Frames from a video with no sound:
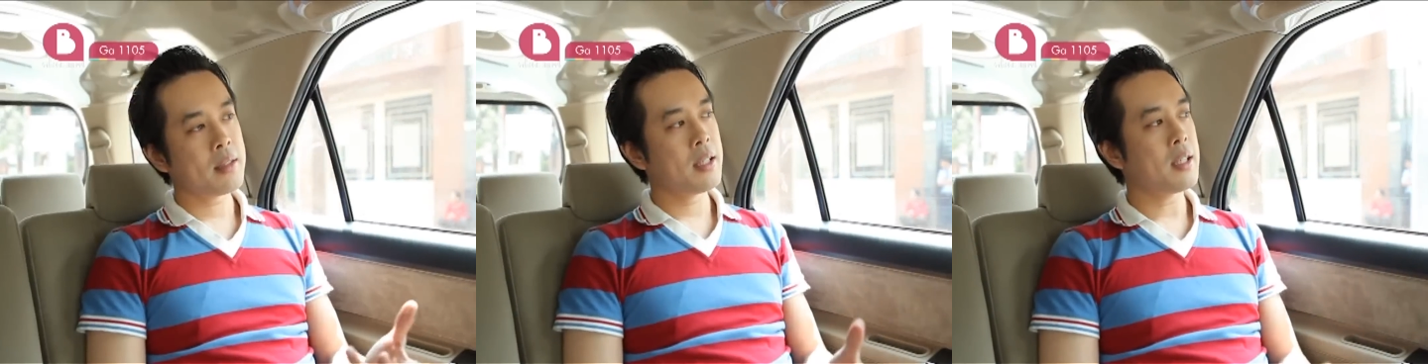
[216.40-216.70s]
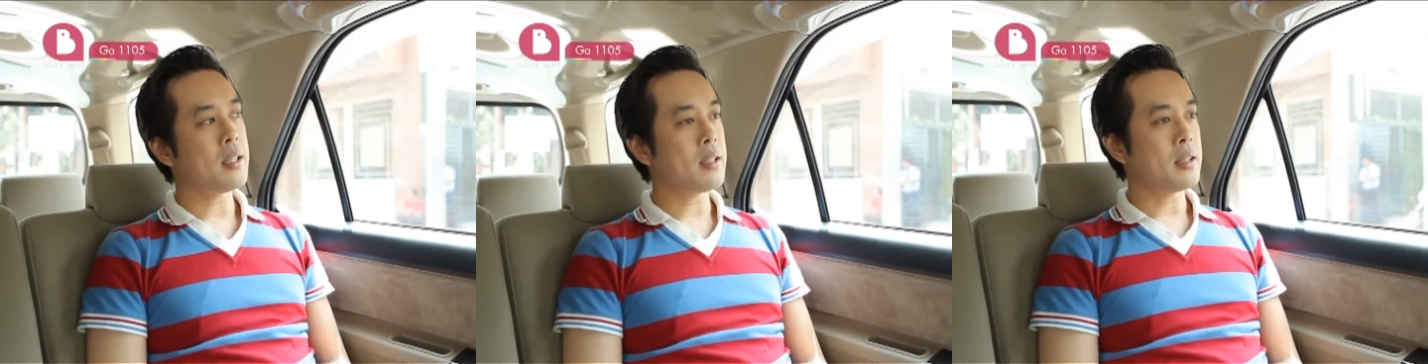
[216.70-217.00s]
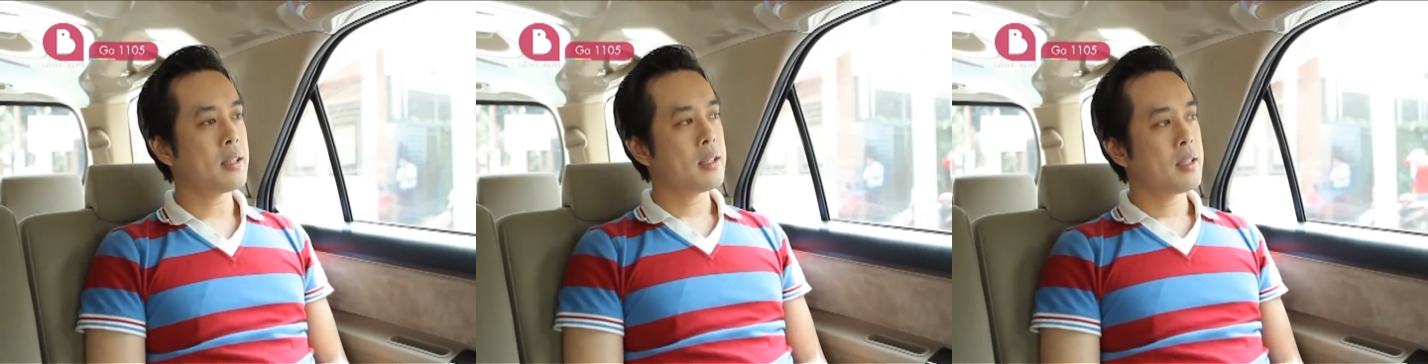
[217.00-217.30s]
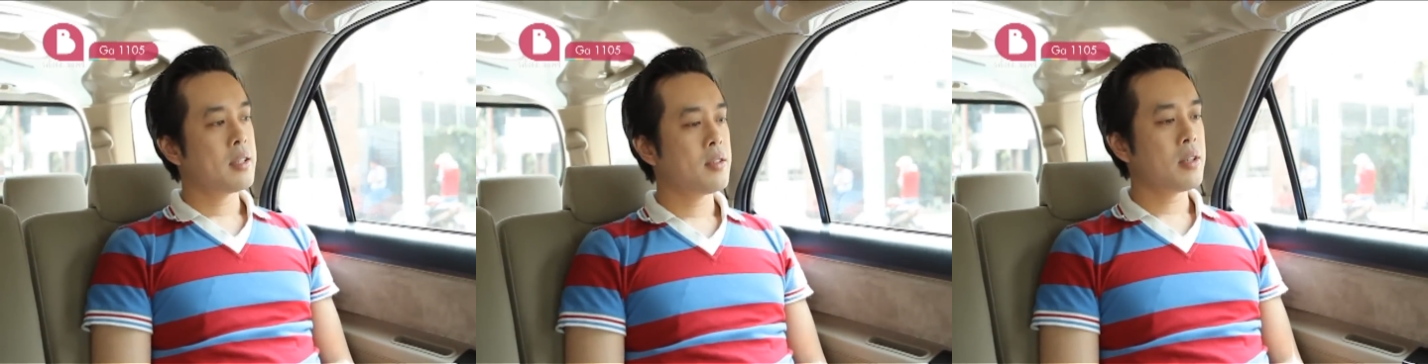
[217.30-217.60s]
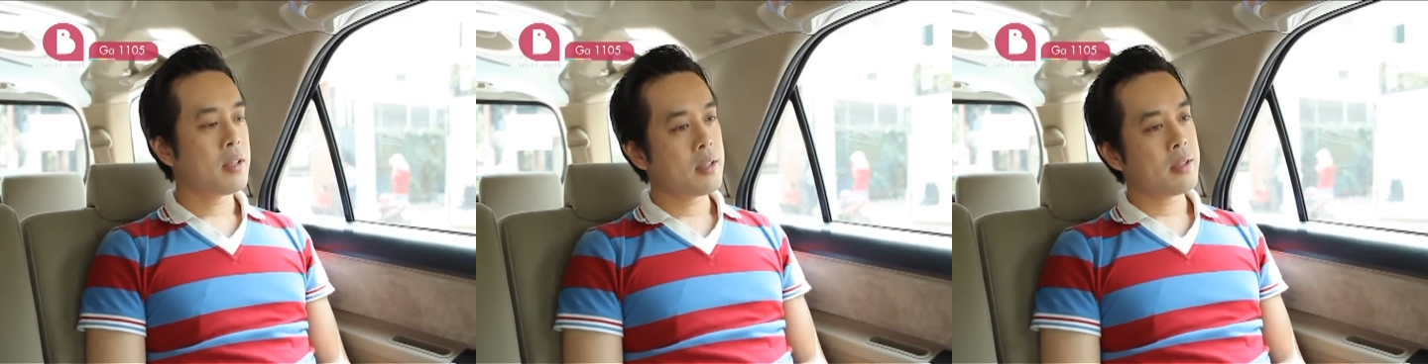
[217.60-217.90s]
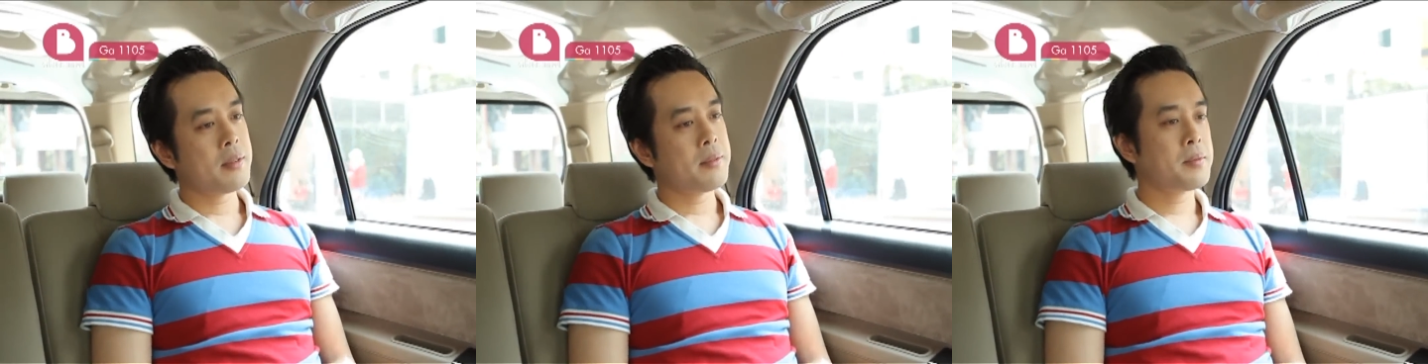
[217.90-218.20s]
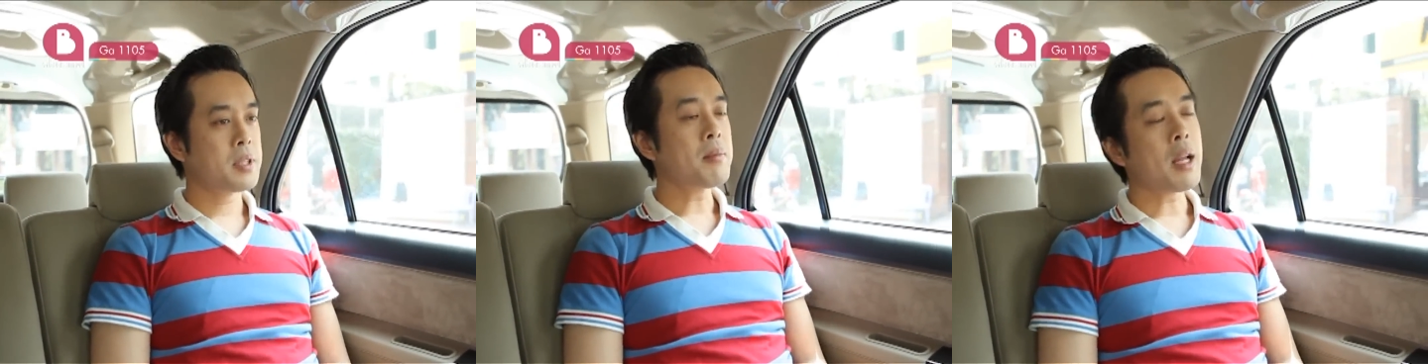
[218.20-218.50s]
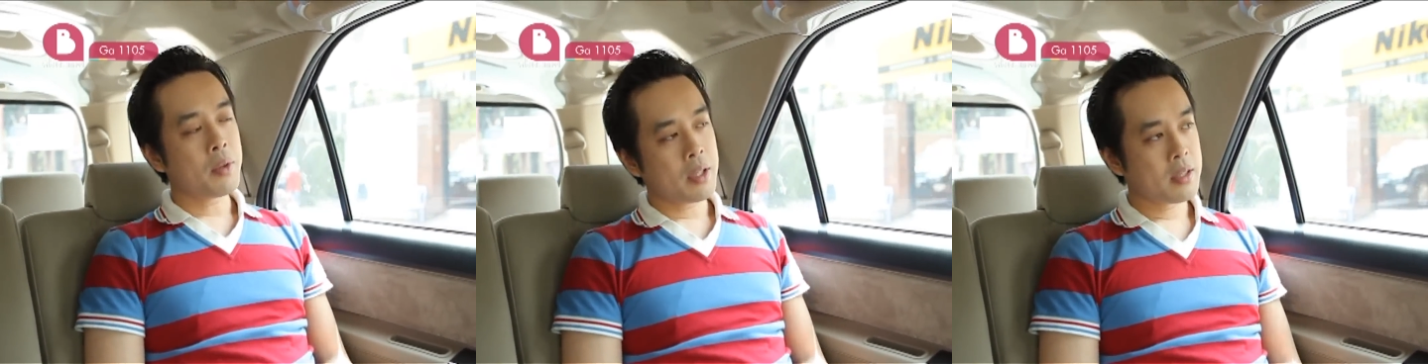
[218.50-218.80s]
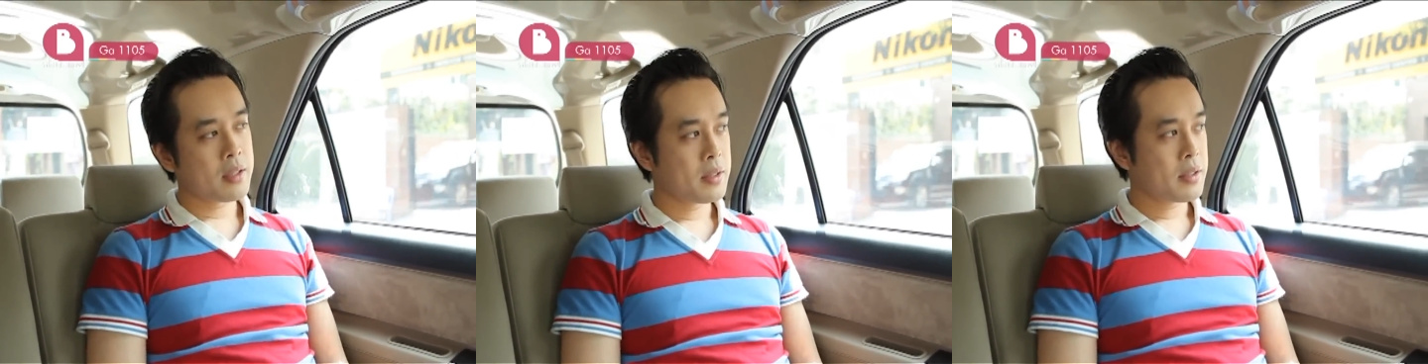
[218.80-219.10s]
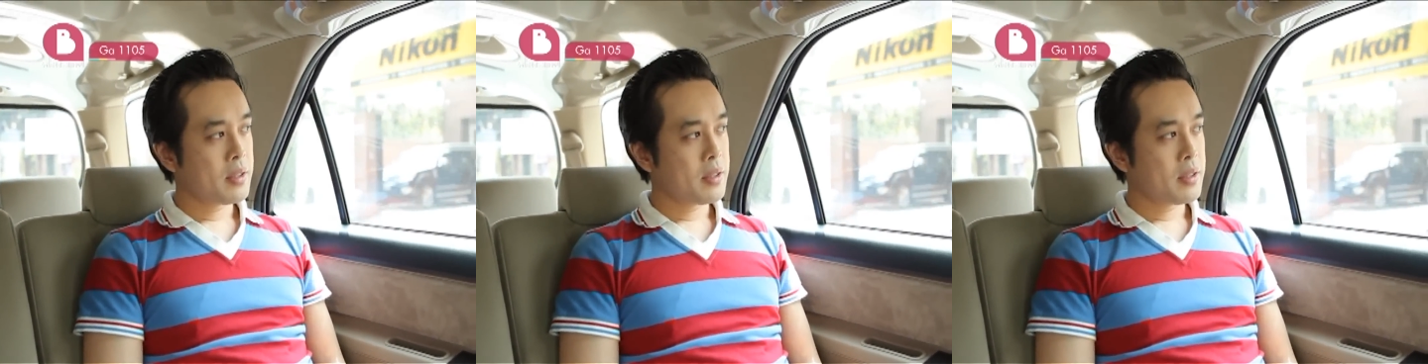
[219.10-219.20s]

hit thì nó sống lâu hơn